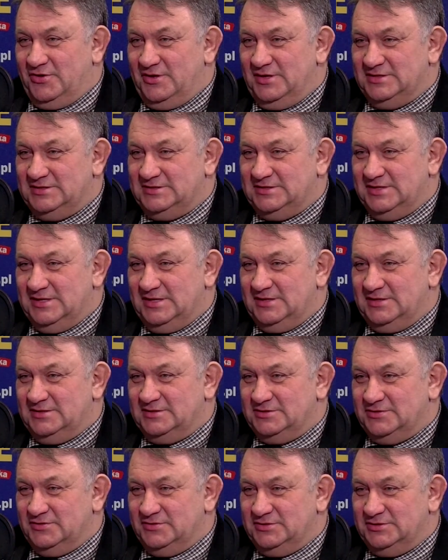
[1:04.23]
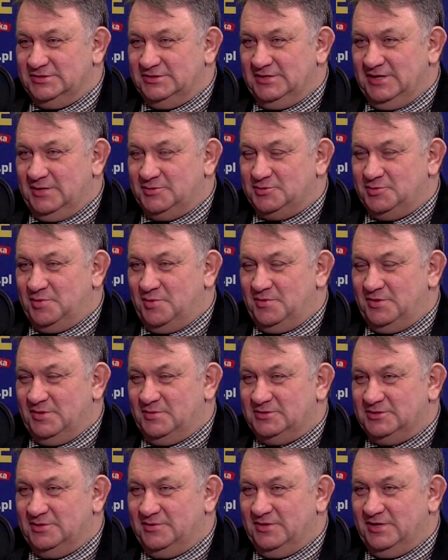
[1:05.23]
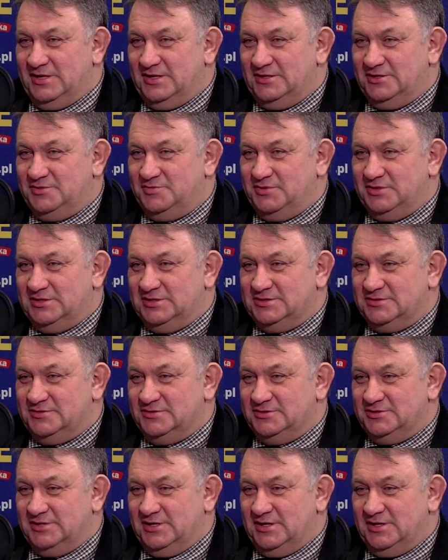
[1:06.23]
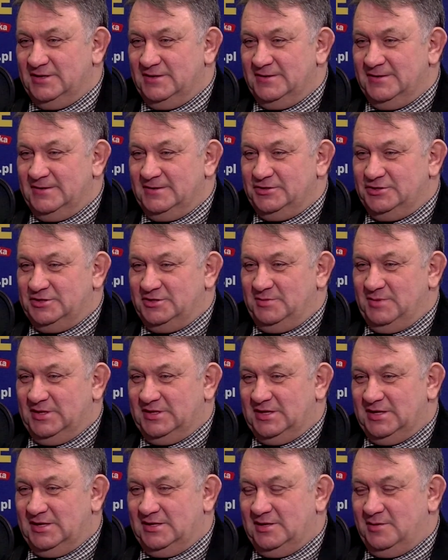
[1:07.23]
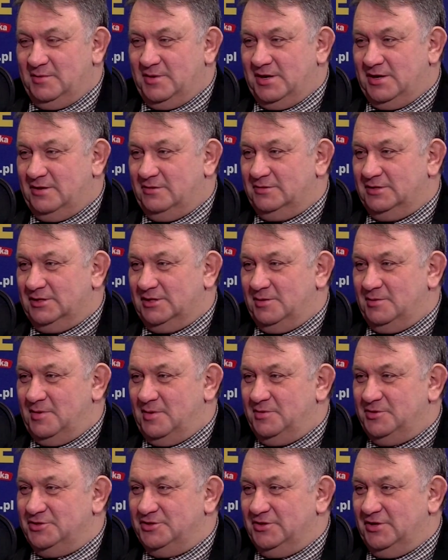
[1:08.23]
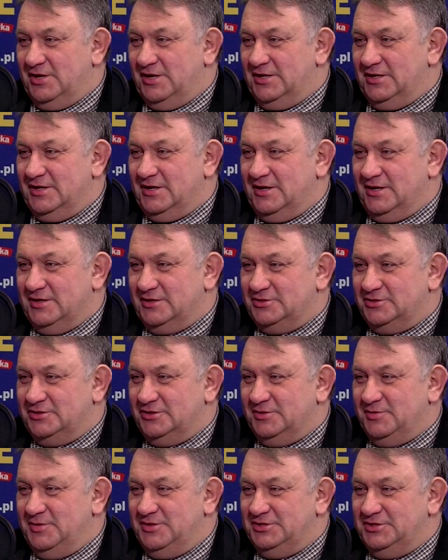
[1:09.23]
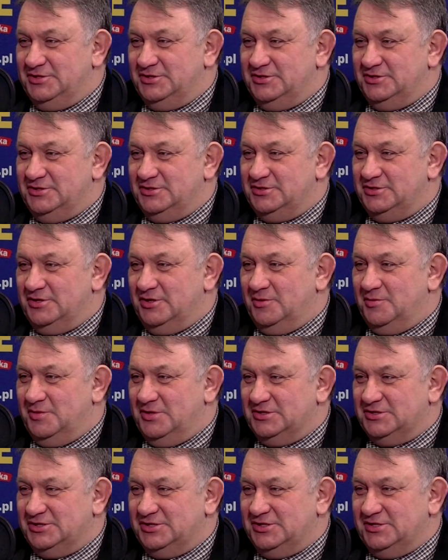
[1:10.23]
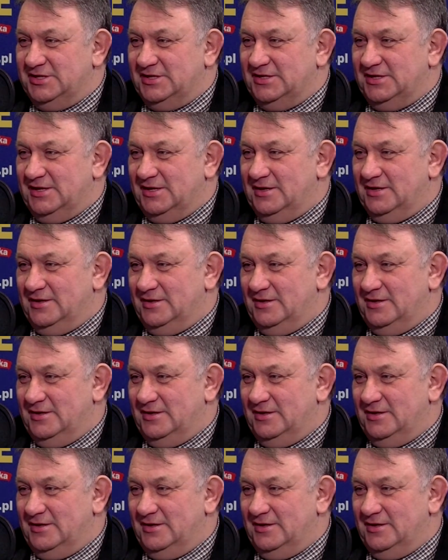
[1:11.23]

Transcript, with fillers: jest tyle dyskusji, ja przypominam sobie, kiedyś była dyskusja, czy Magdalena jak to ma być Oleńka, czy, Kmici, czy Olbrycki się nadaje. Pan jest z